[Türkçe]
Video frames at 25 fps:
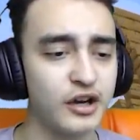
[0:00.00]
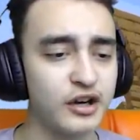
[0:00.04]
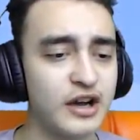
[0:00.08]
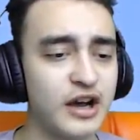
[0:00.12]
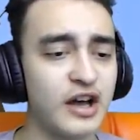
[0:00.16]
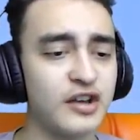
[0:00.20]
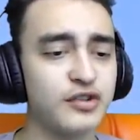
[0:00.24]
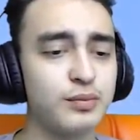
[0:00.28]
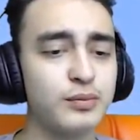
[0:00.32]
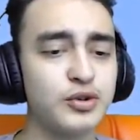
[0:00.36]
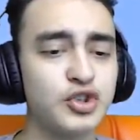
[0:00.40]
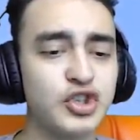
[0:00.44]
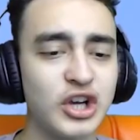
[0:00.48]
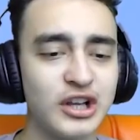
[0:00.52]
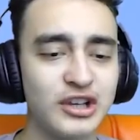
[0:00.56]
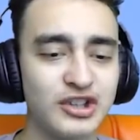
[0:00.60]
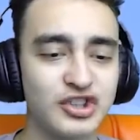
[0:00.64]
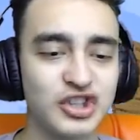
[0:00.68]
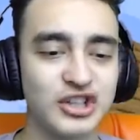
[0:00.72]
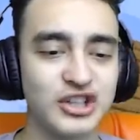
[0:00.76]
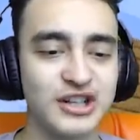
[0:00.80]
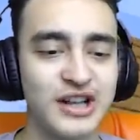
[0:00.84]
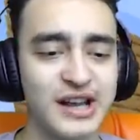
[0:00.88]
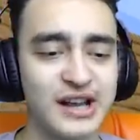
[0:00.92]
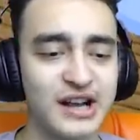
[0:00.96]
Gaz mı
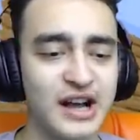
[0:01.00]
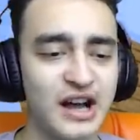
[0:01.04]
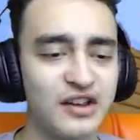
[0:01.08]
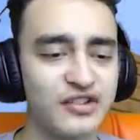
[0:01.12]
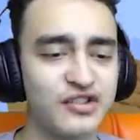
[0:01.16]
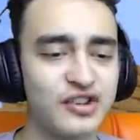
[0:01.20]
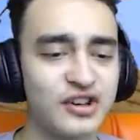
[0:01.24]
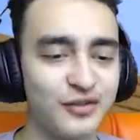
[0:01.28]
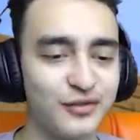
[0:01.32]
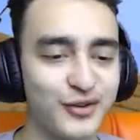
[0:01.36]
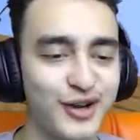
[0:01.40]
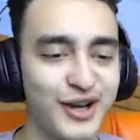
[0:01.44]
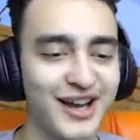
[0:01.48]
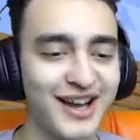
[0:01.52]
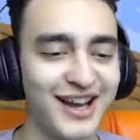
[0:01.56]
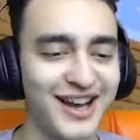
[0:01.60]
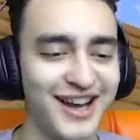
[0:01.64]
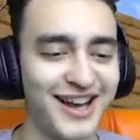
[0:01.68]
çalışır lan? Gaz Rıfkı.